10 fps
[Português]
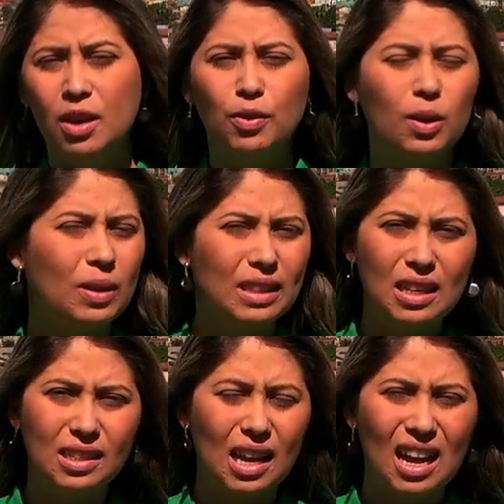foram
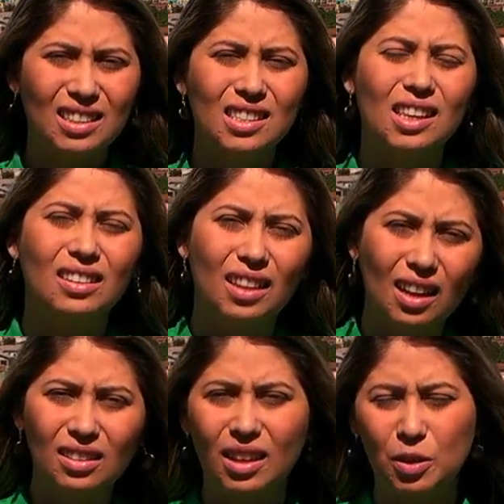analisadas
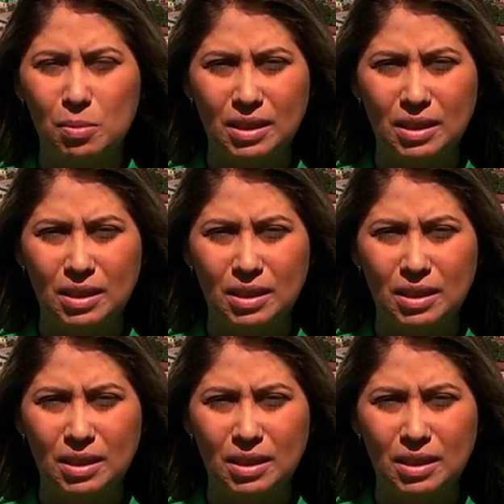71